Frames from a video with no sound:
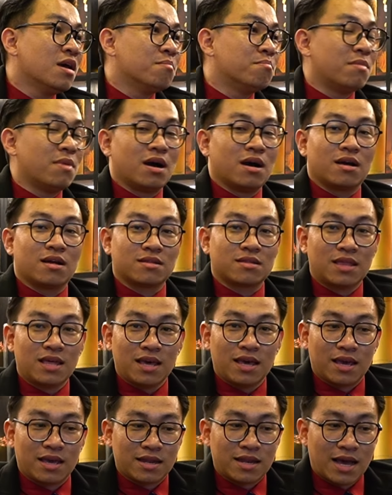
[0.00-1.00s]
mà thế
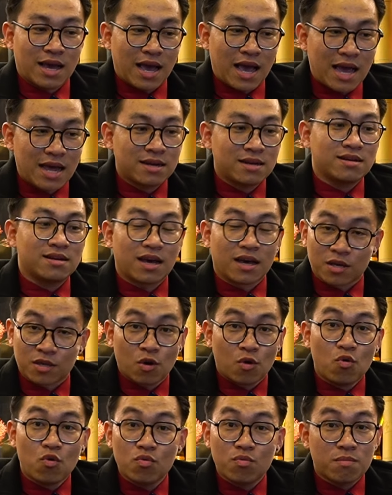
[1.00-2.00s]
hệ đàn anh, đàn
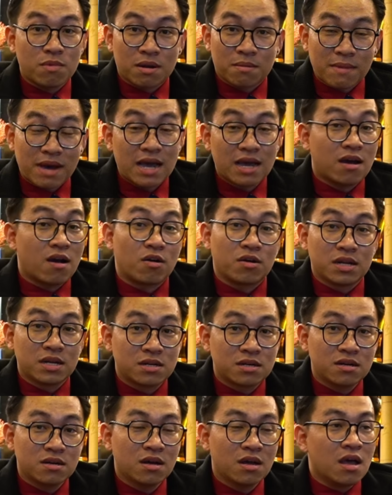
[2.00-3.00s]
chú, đàn bác họ đi
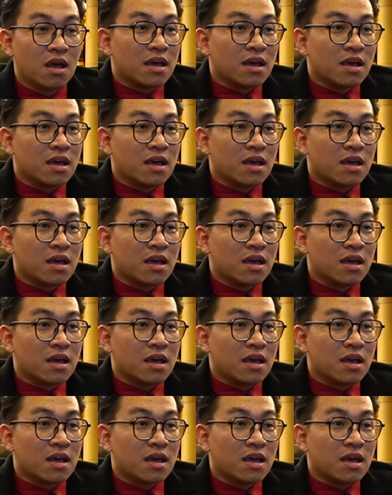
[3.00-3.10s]
trước.